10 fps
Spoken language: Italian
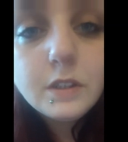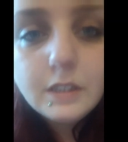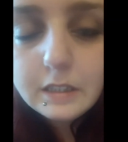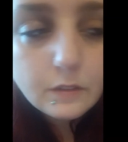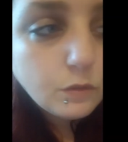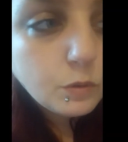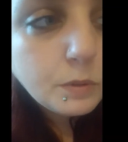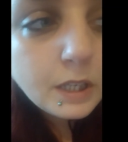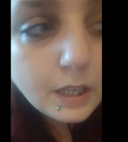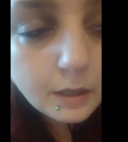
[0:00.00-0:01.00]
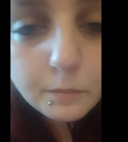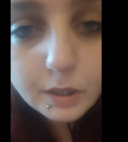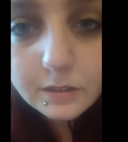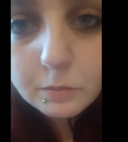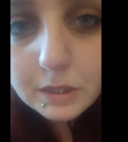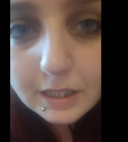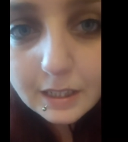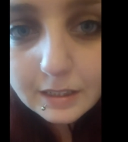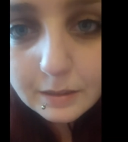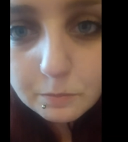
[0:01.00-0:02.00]
a 30 volumi, basta
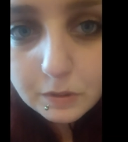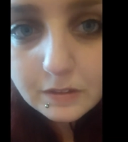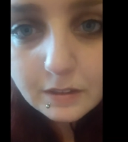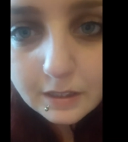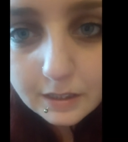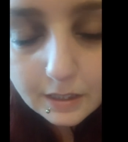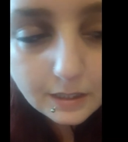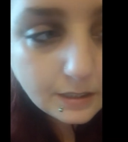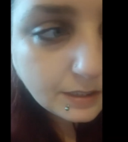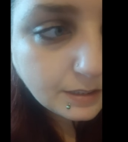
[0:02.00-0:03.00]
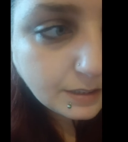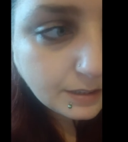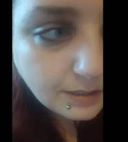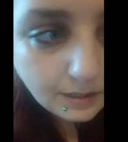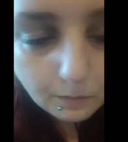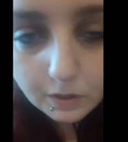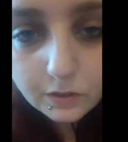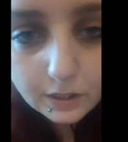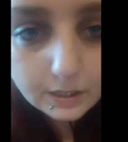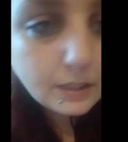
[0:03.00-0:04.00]
aumentare la tempistica di
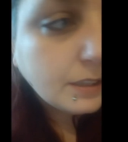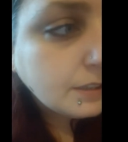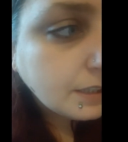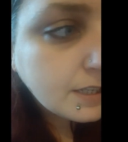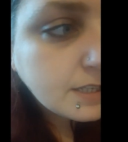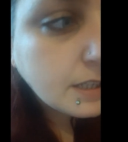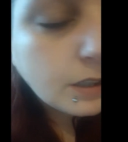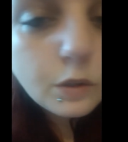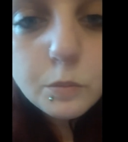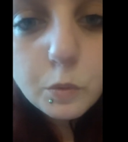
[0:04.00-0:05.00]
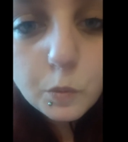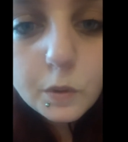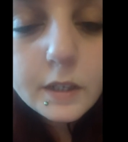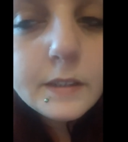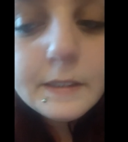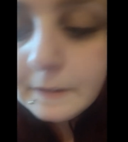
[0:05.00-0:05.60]
quanto la tenete in testa. Comunque,